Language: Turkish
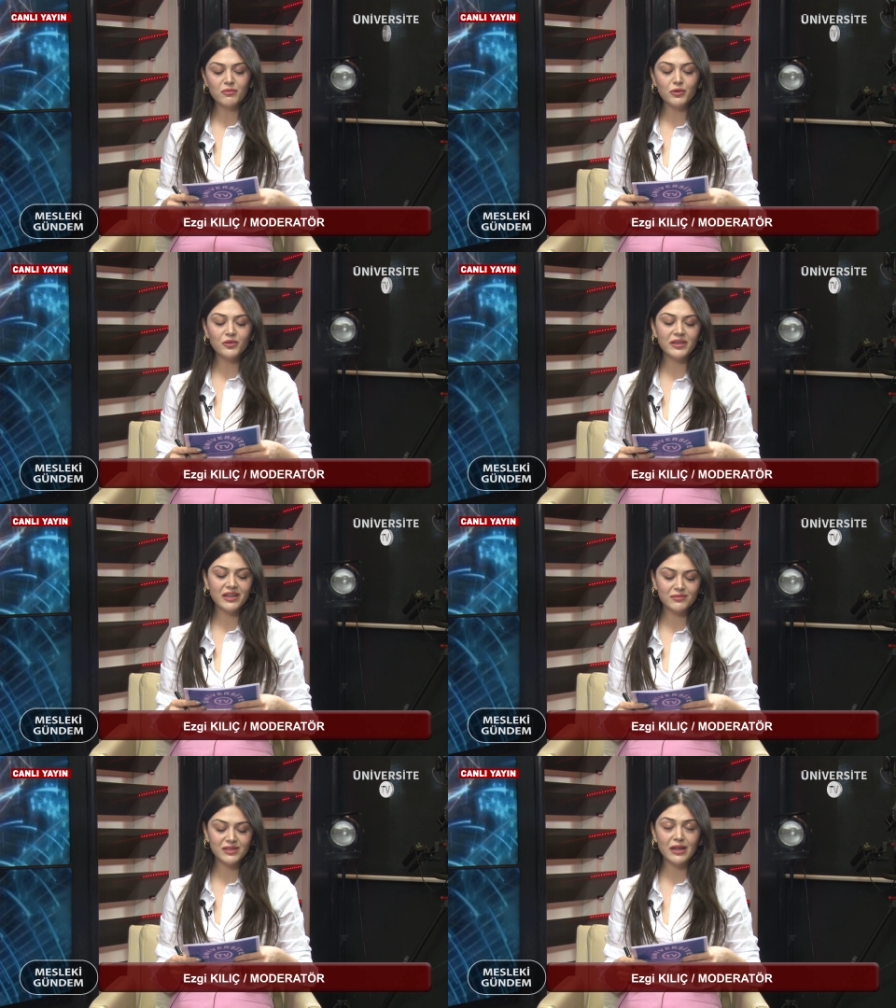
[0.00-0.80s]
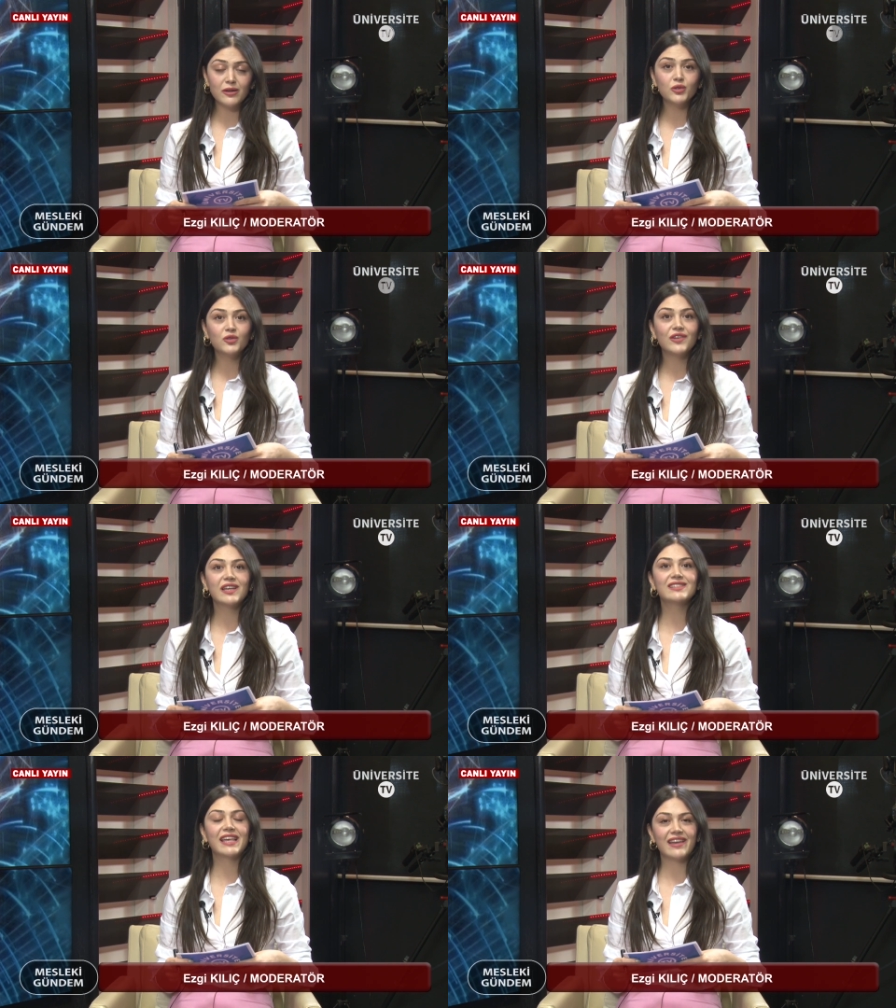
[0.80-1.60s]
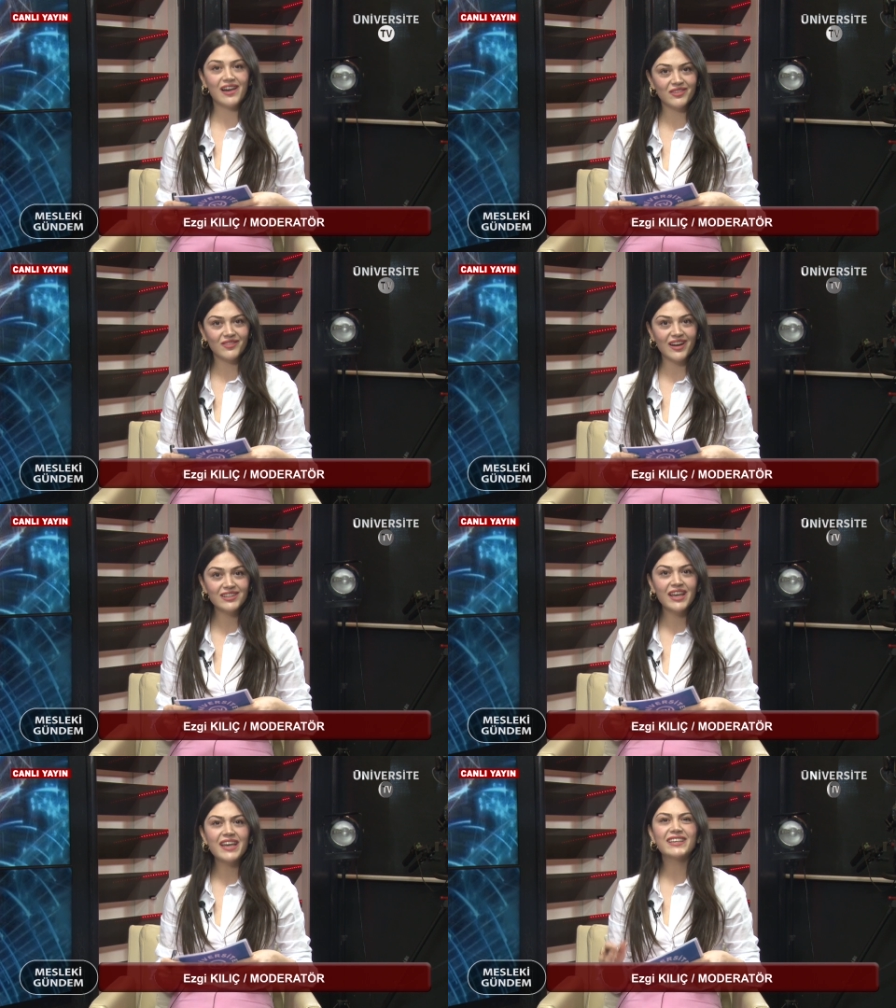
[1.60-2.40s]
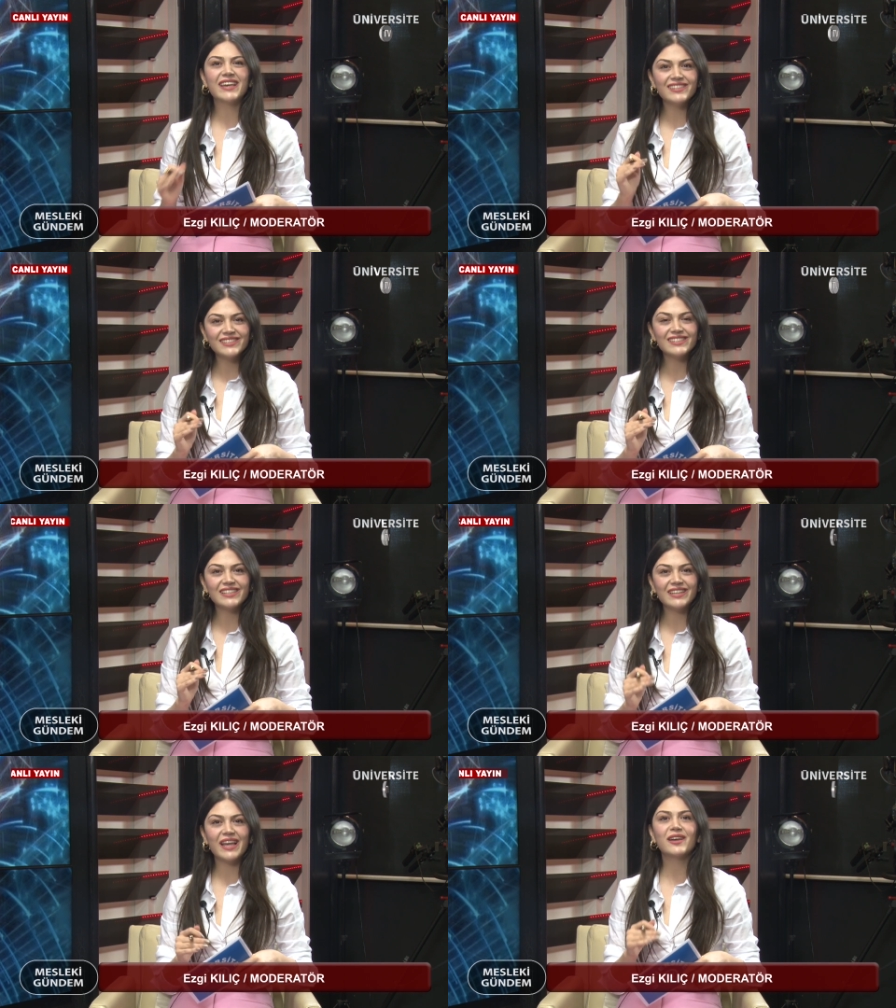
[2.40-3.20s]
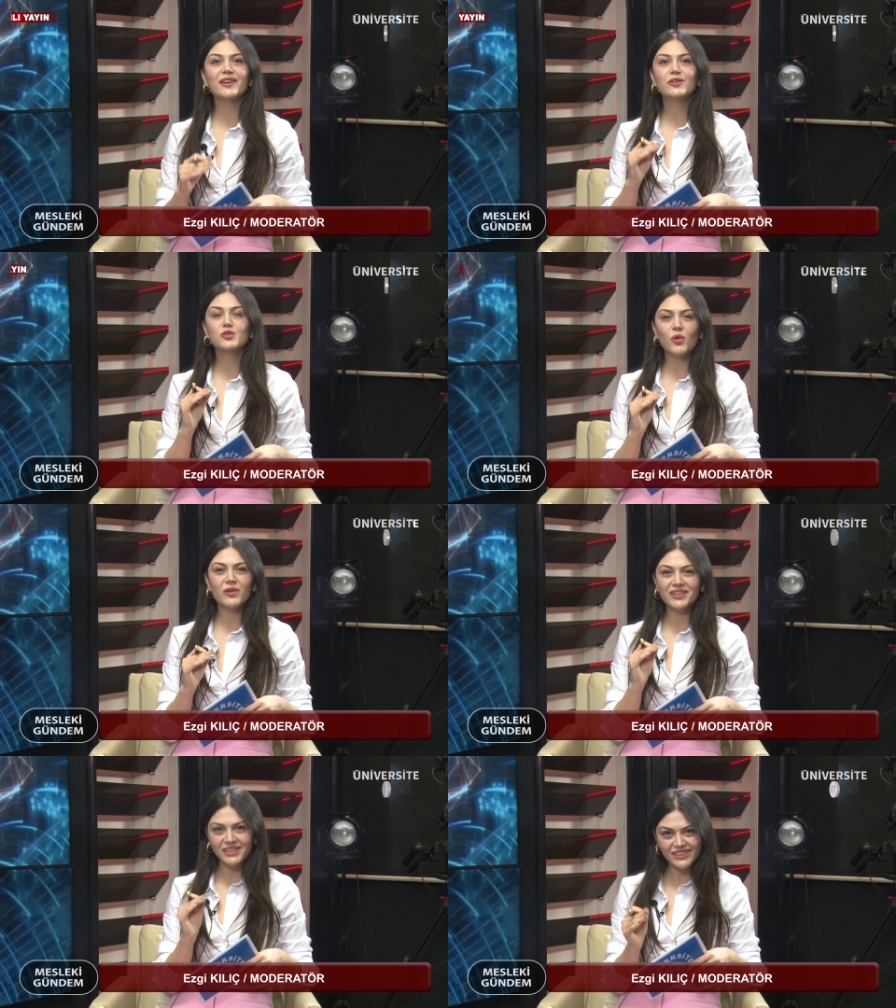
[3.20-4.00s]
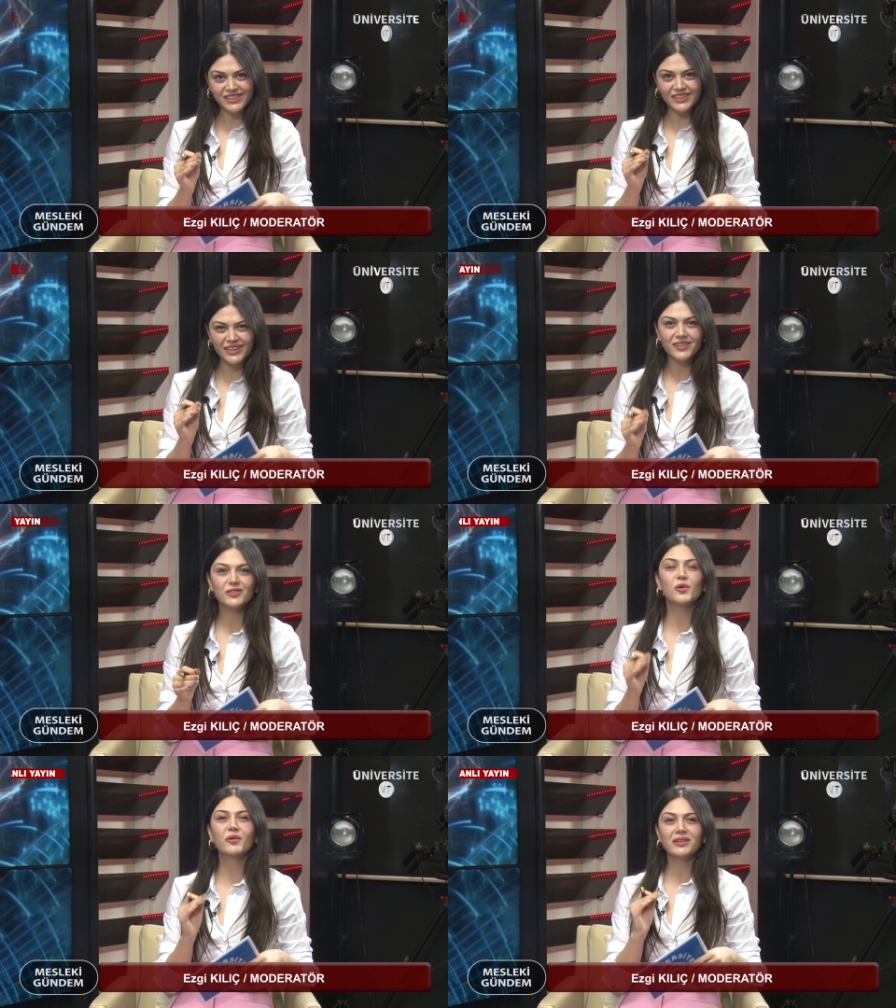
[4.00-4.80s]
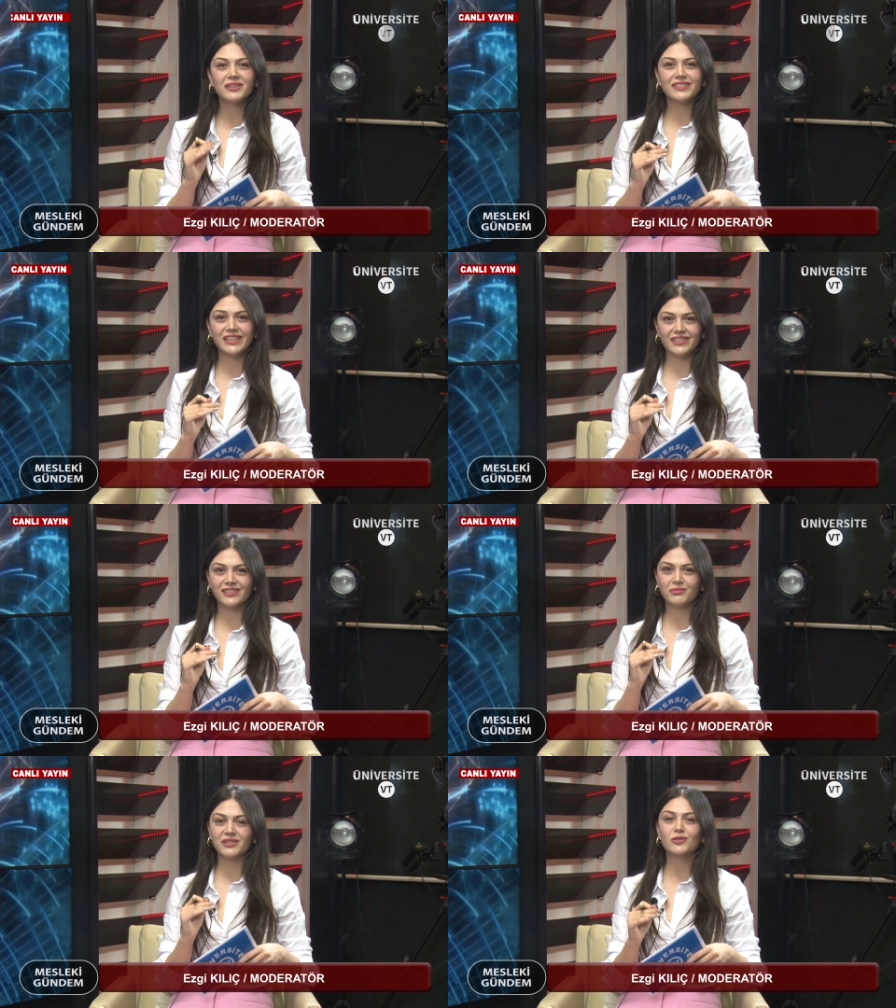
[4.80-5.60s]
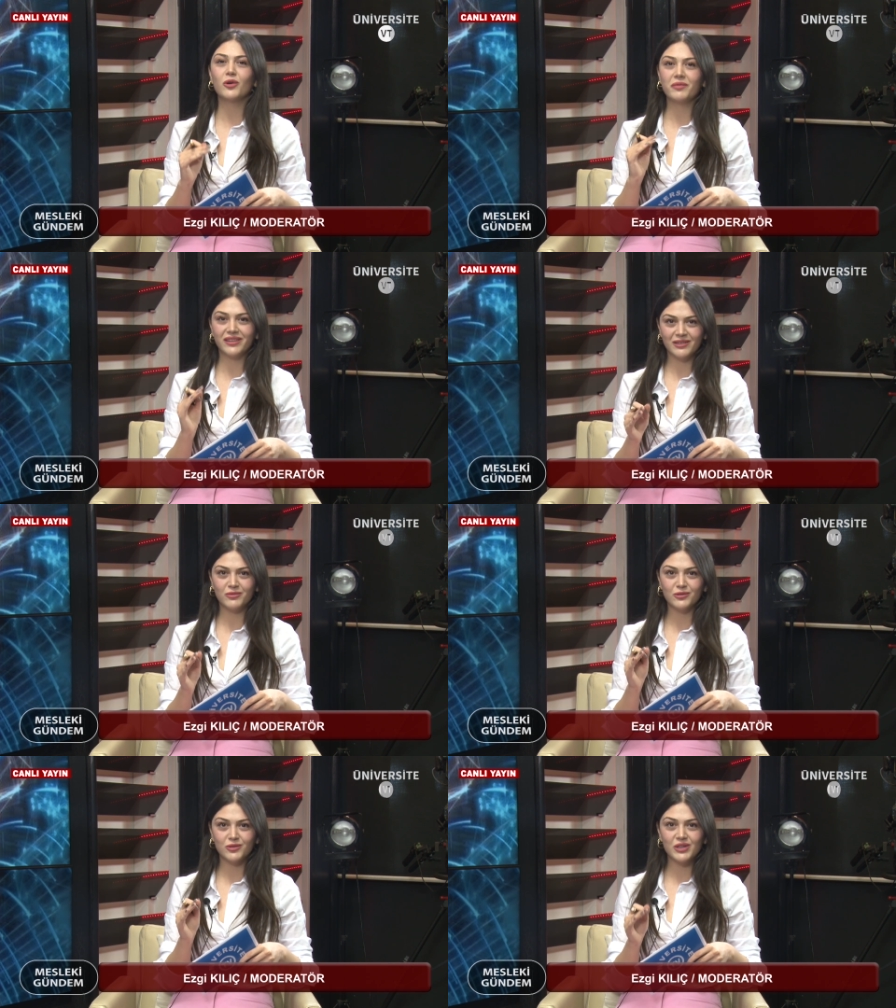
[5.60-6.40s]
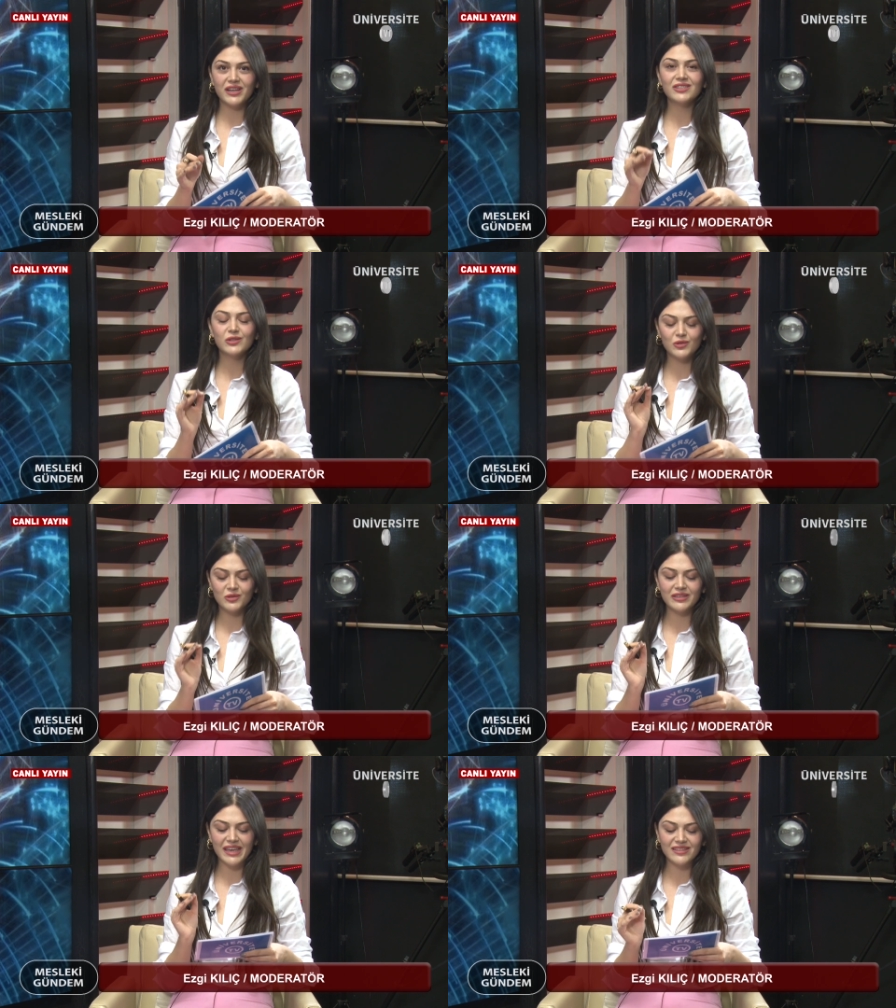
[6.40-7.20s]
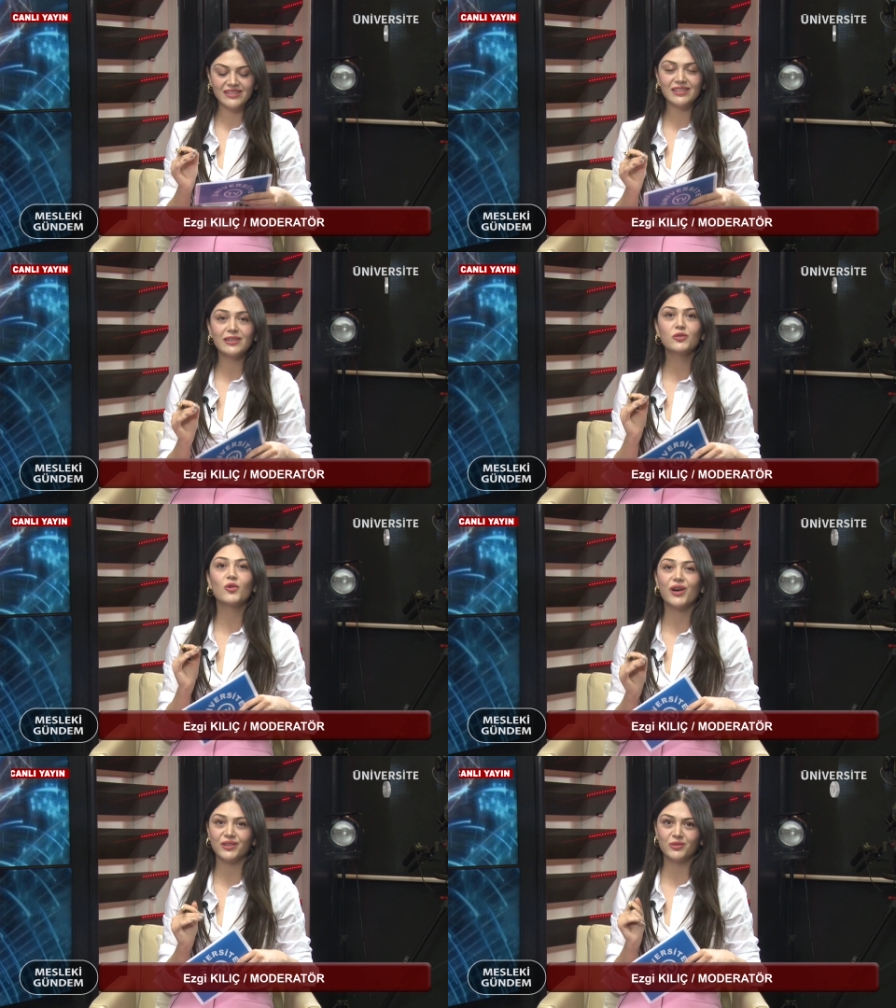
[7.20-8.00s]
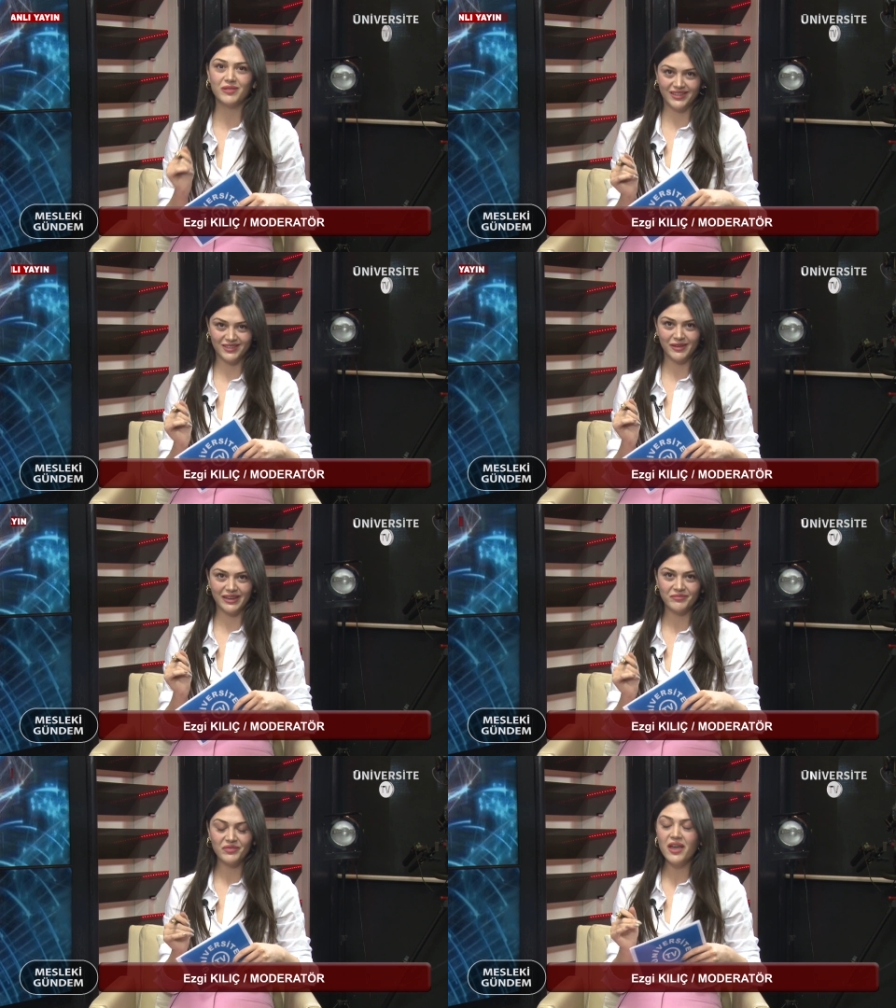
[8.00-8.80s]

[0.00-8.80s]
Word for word: Bugün yanımızda Lütfiye Seyhan var. Kendisiyle çok akıcı, çok ilgi çekici bir sohbette bulunacağız. Çünkü kendisi kuantum eğitmeni.